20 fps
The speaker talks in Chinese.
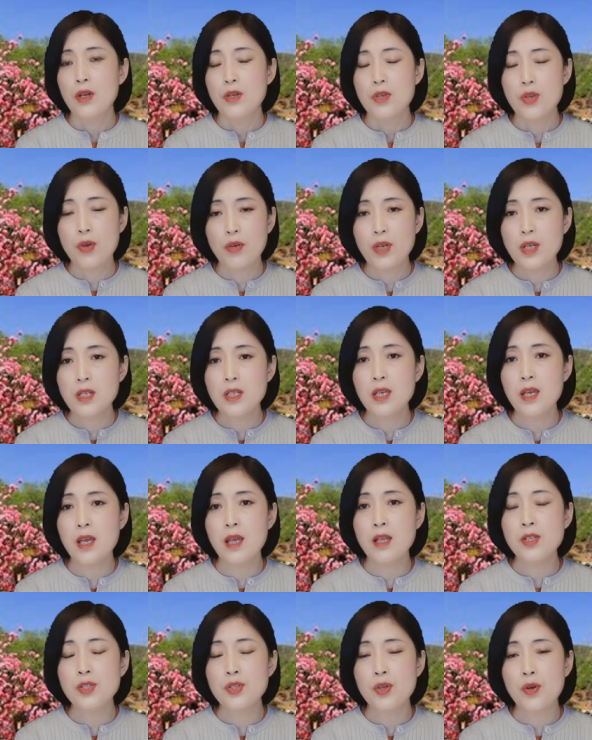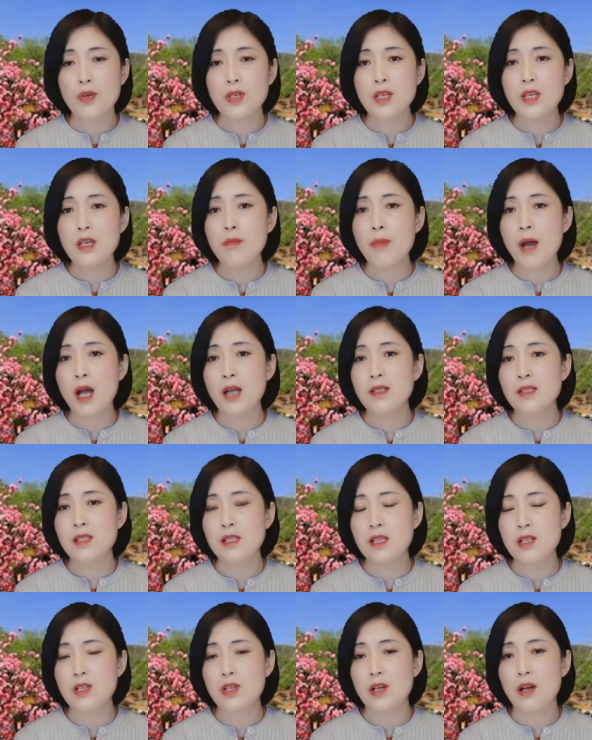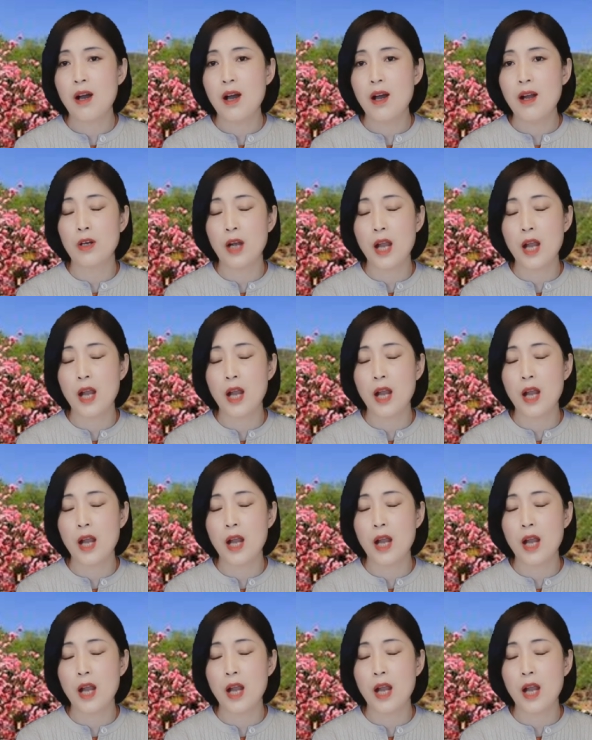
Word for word: 有一天，就一帮记者